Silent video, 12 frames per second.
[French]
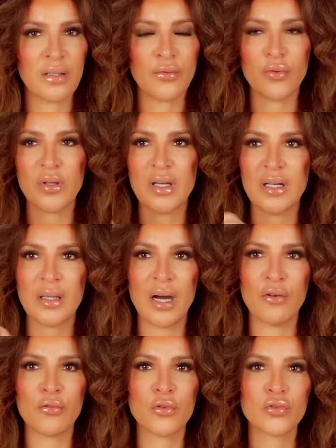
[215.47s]
il faut y aller
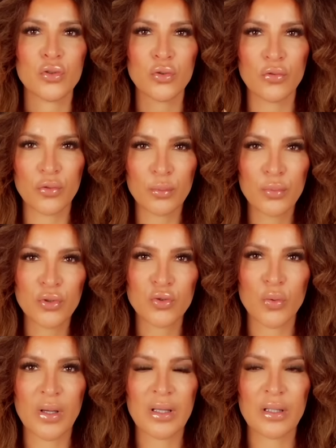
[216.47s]
en fonction de vos
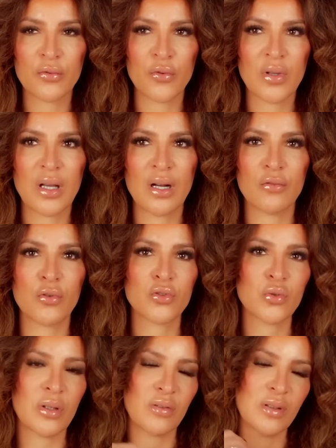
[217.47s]
besoins, il faut y aller en
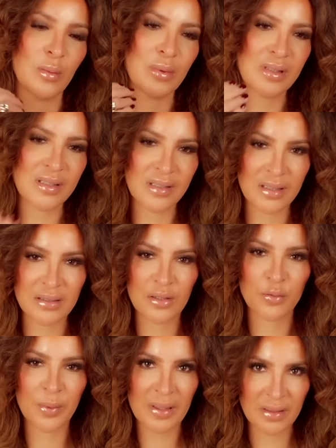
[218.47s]
fonction évidemment des
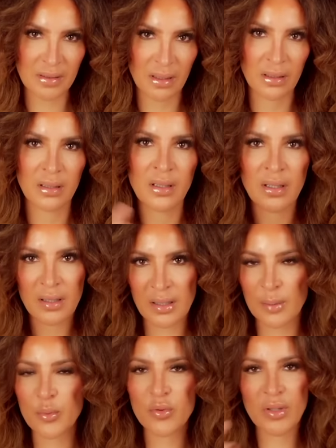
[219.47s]
actifs présents
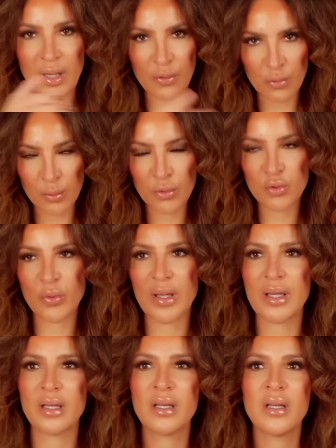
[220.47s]
répondant à vos besoins,